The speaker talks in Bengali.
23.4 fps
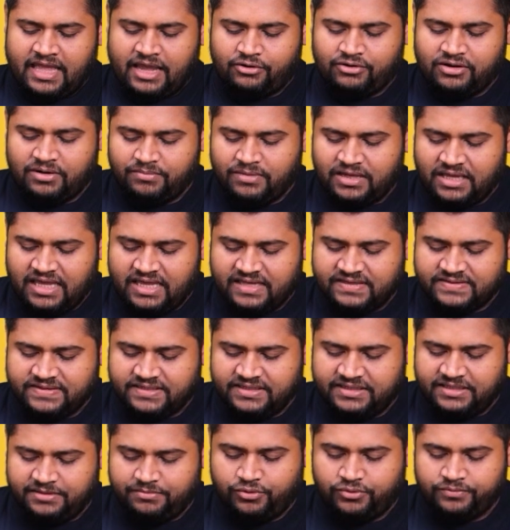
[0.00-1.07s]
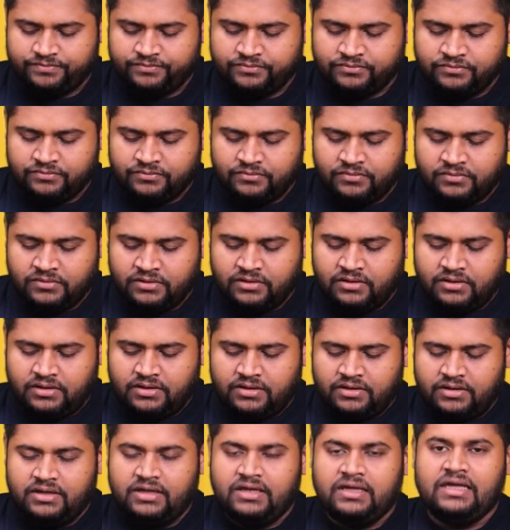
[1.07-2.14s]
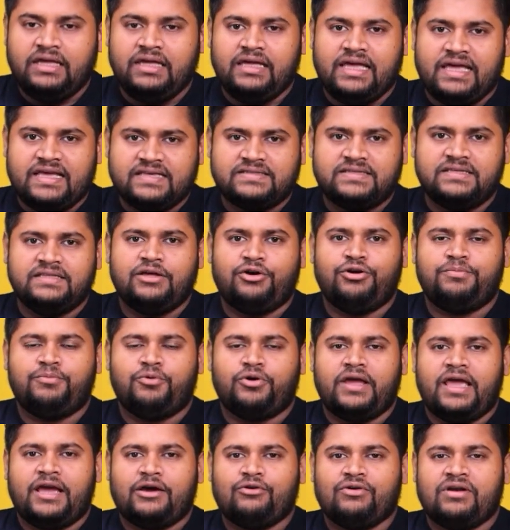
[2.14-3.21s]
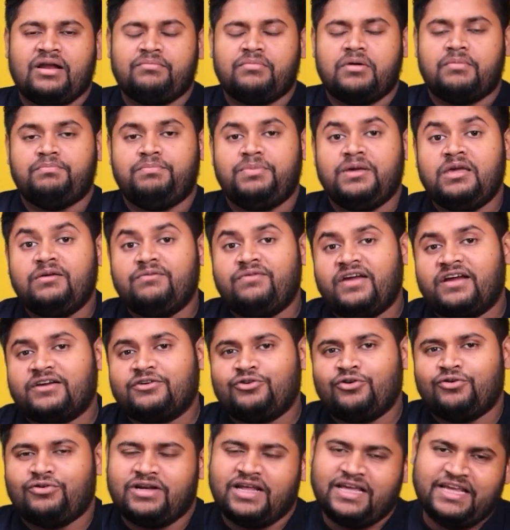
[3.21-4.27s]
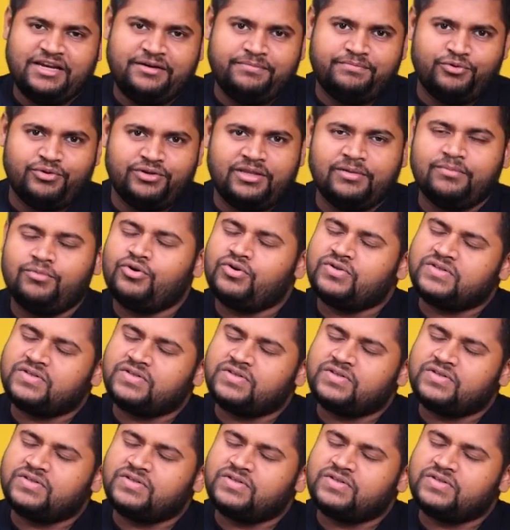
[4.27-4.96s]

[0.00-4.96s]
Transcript: এখন আমরা এসি দিব এসি দেওয়ার পর এখন আমরা বি ভেক্টরটা ইনপুট দিব